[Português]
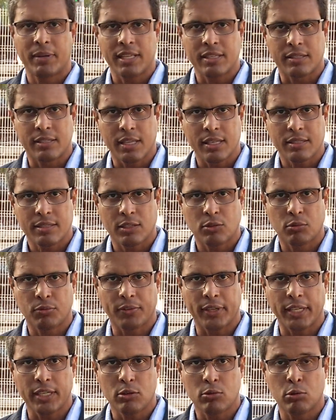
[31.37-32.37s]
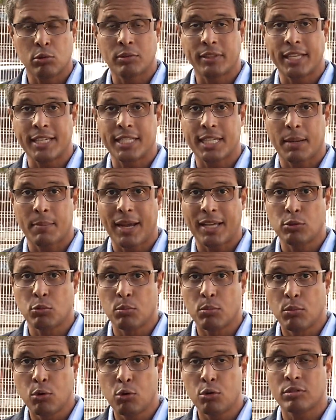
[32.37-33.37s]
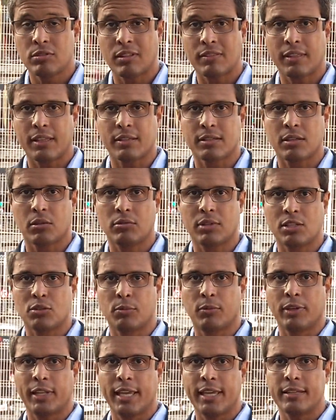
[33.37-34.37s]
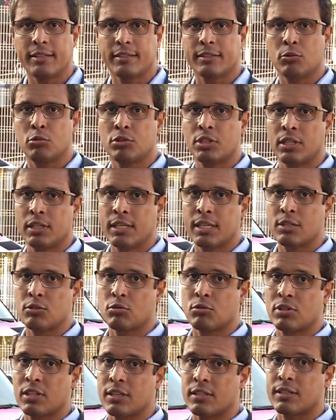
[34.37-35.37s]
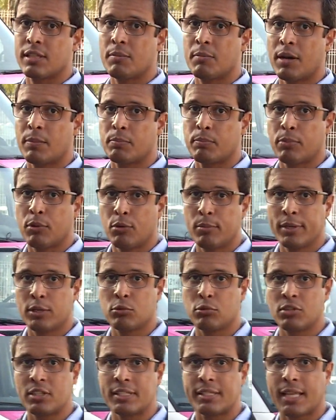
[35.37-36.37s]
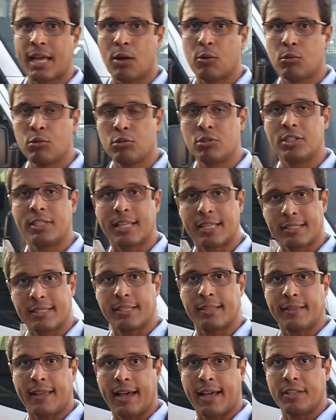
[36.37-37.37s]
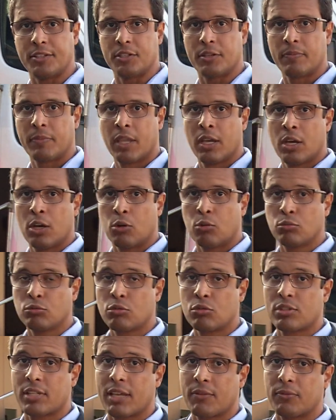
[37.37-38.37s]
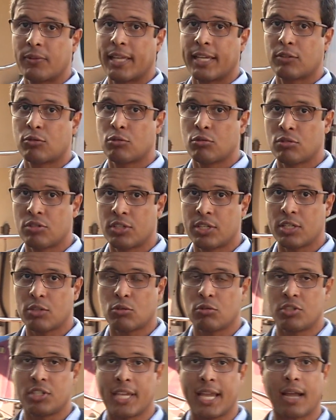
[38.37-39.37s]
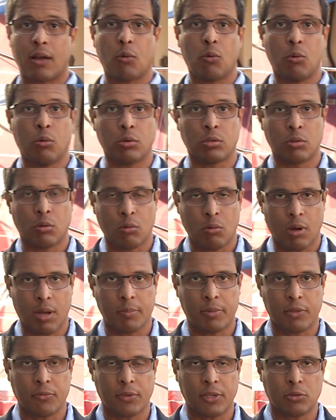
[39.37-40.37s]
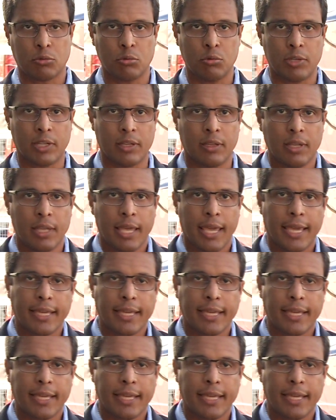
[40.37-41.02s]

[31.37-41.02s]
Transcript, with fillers: A presença do veículo tem chamado muita atenção das mulheres que utilizam o sistema público de saúde na cidade. Um dos reflexos disso, de acordo com a prefeitura,